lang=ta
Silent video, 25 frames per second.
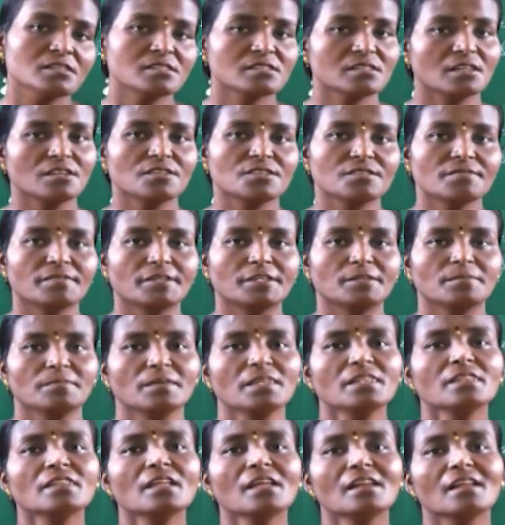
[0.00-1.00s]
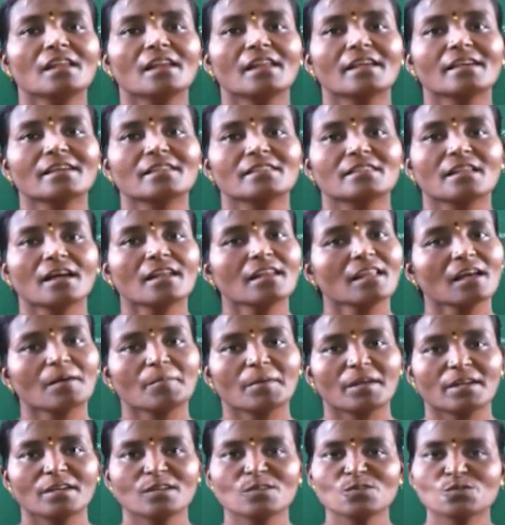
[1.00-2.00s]
சென்றுவிடும் இந்த நிலைக்கு தான்
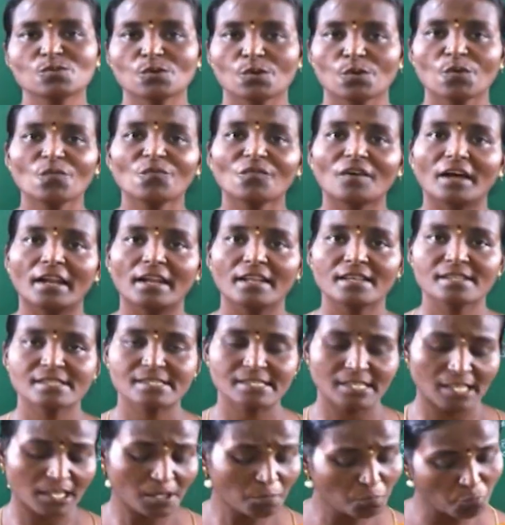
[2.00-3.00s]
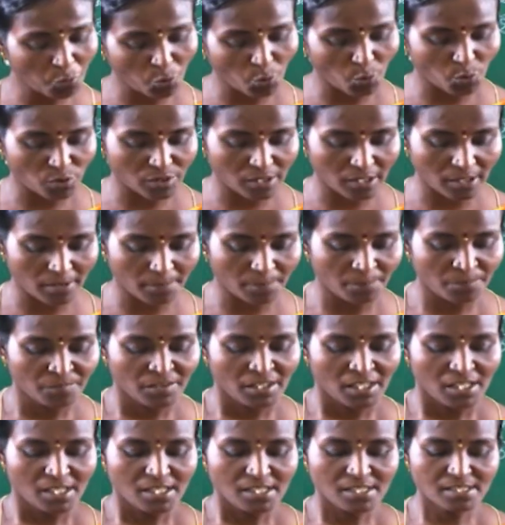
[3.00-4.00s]
நாம் என்னன்னு சொல்கிறோம் வலசை போதல்
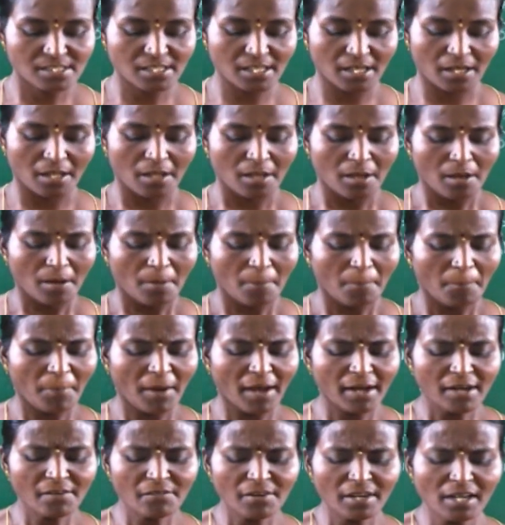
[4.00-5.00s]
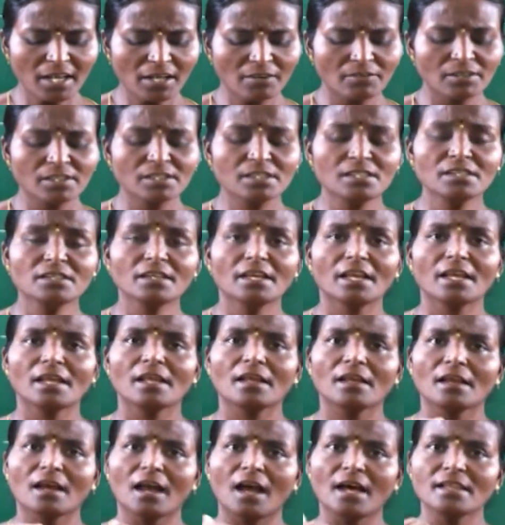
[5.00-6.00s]
சரி பறவைகள் வந்து
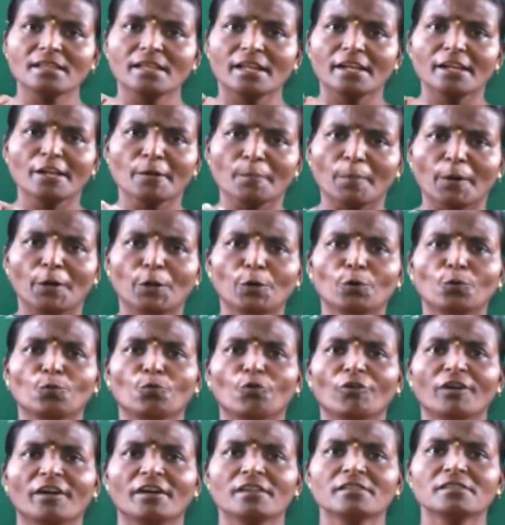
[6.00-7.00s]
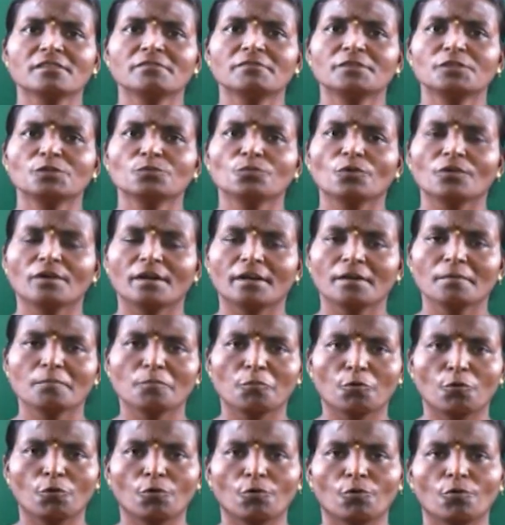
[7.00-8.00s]
அது என்ன பண்ணும் ஒரு இடத்த விட்டு ஒரு இடம்
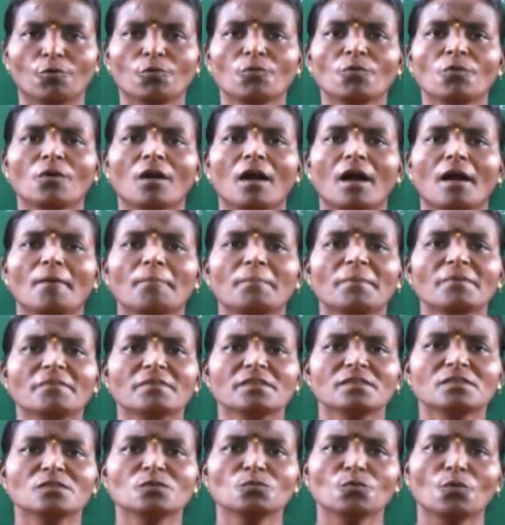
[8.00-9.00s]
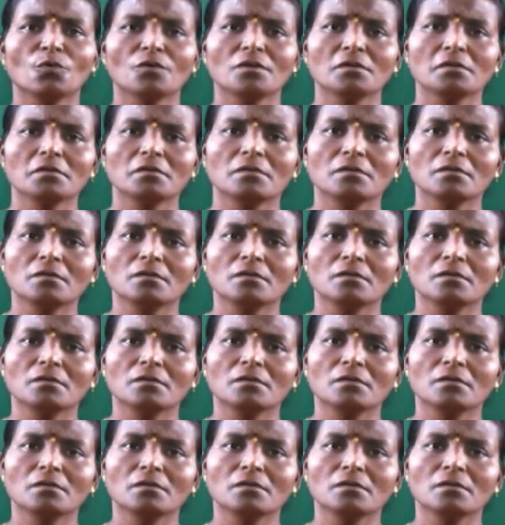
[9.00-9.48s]
போகும் அப்போ வந்து ஒரு